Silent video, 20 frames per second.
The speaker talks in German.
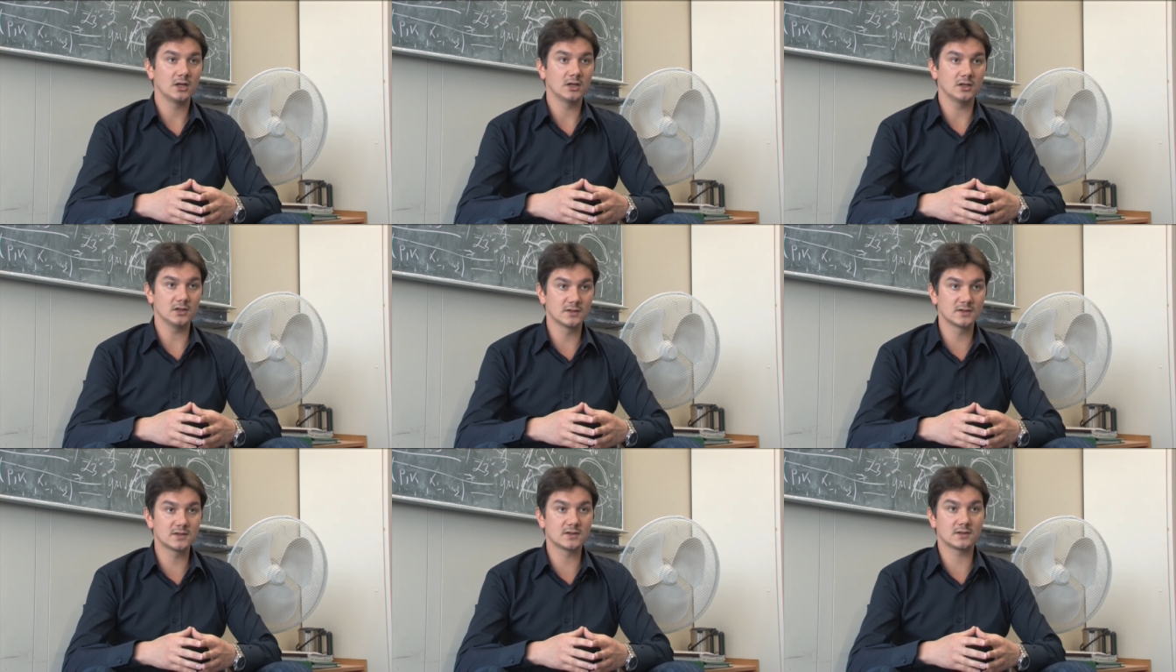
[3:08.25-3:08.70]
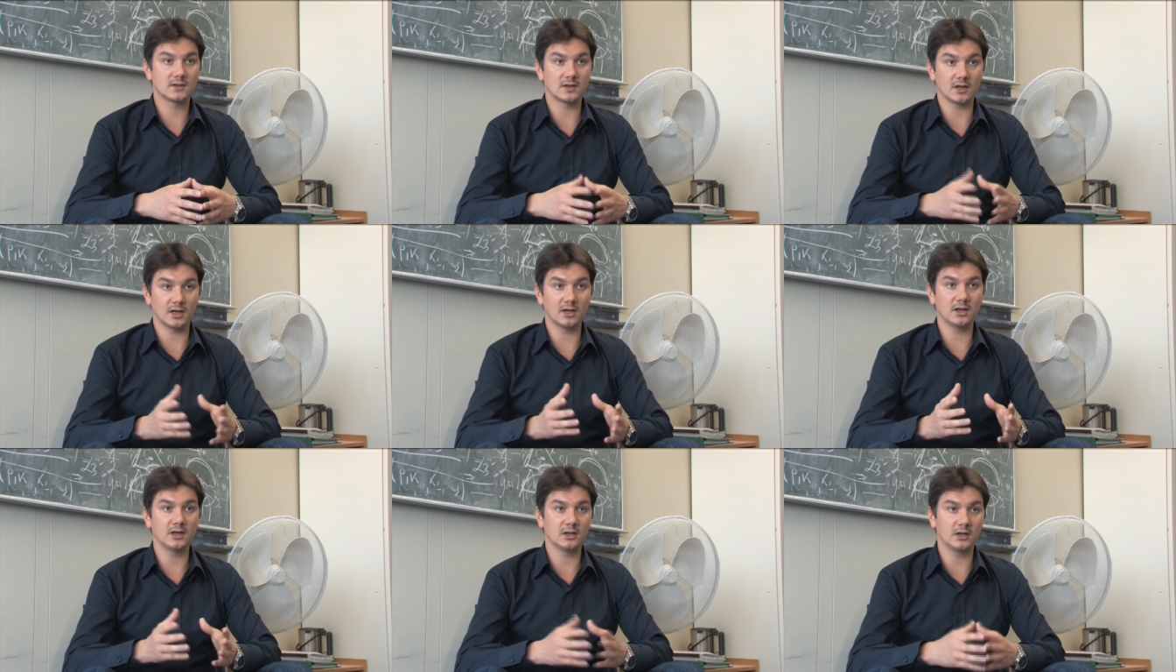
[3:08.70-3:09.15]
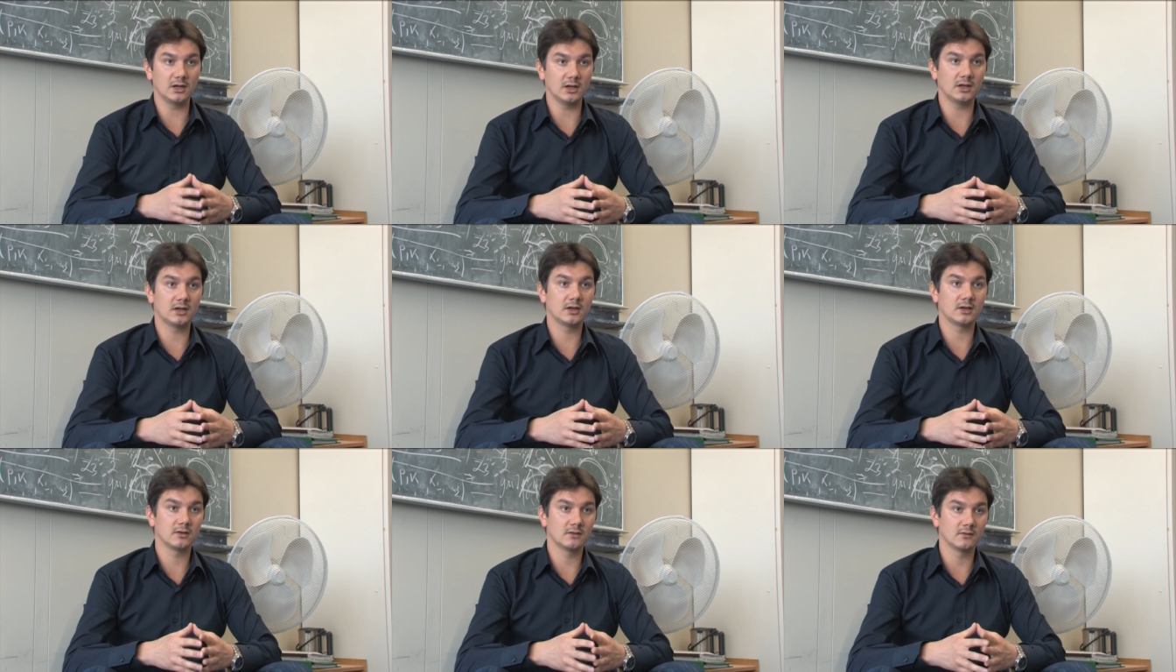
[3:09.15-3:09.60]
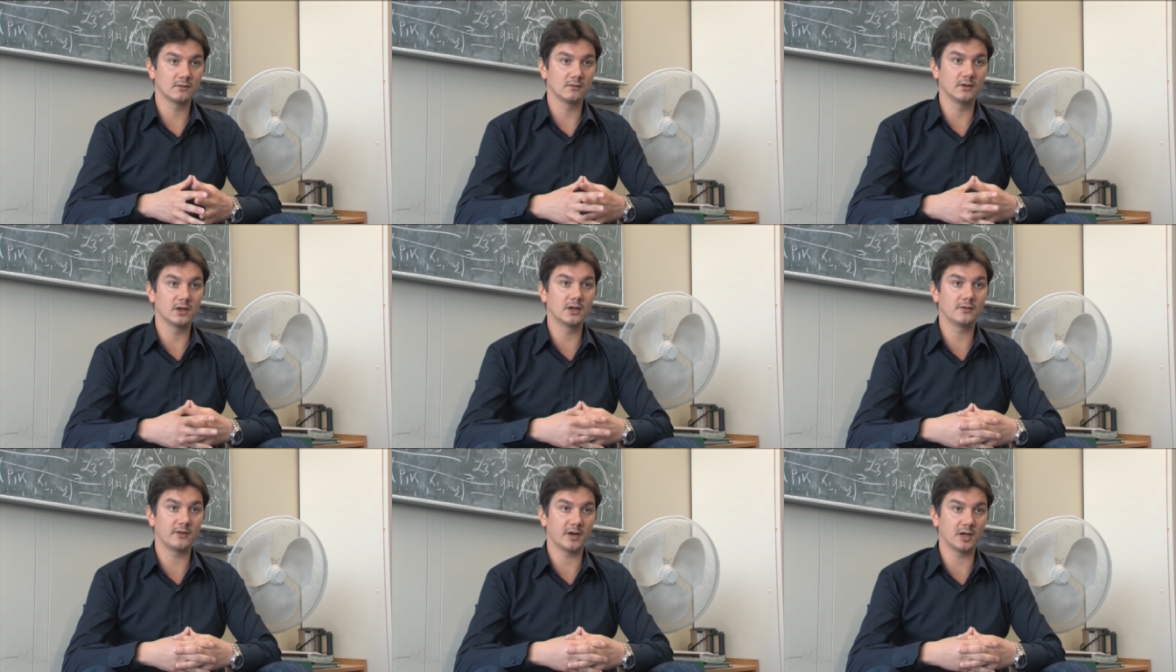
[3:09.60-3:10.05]
ist eigentlich
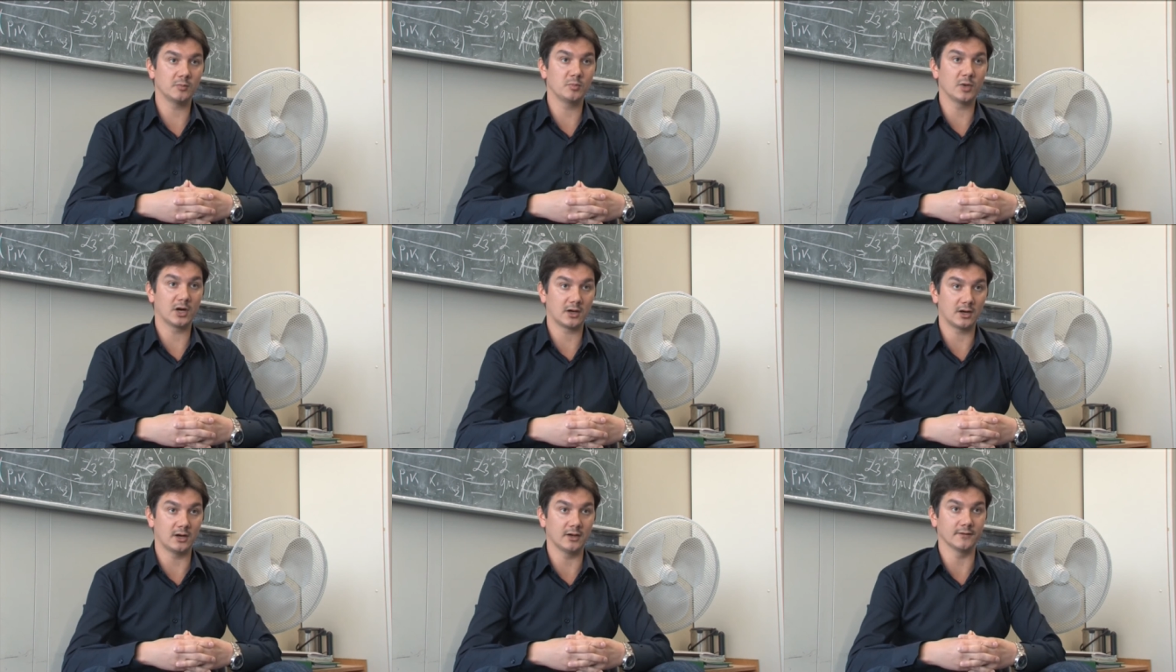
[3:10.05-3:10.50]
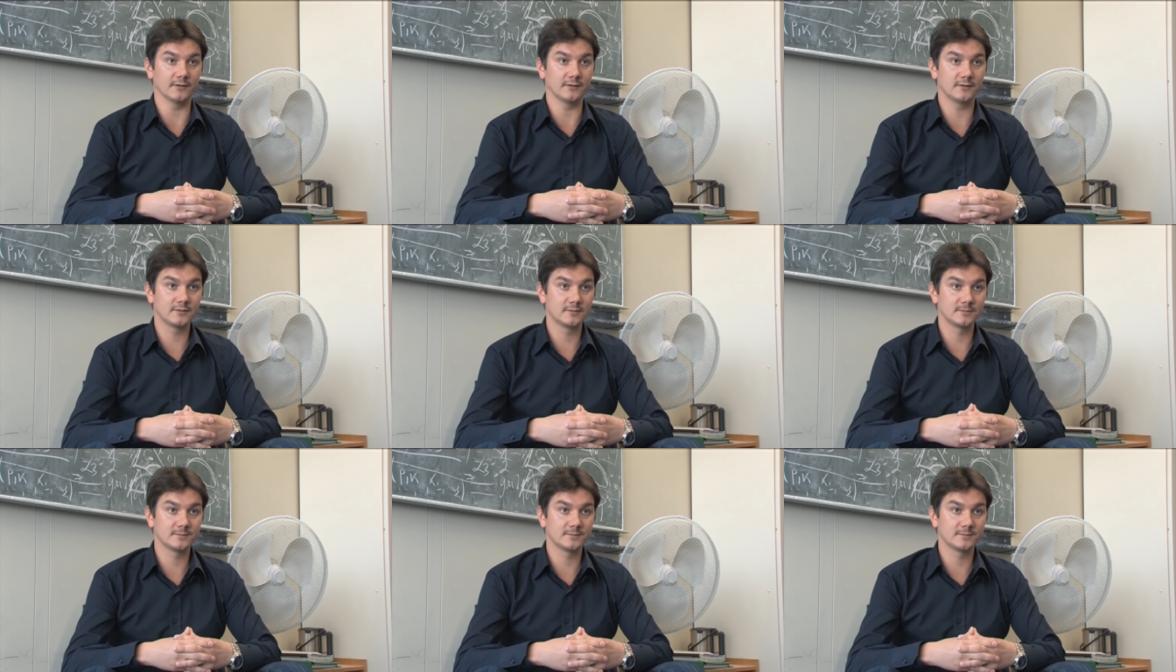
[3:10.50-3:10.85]
weltweit bekannt.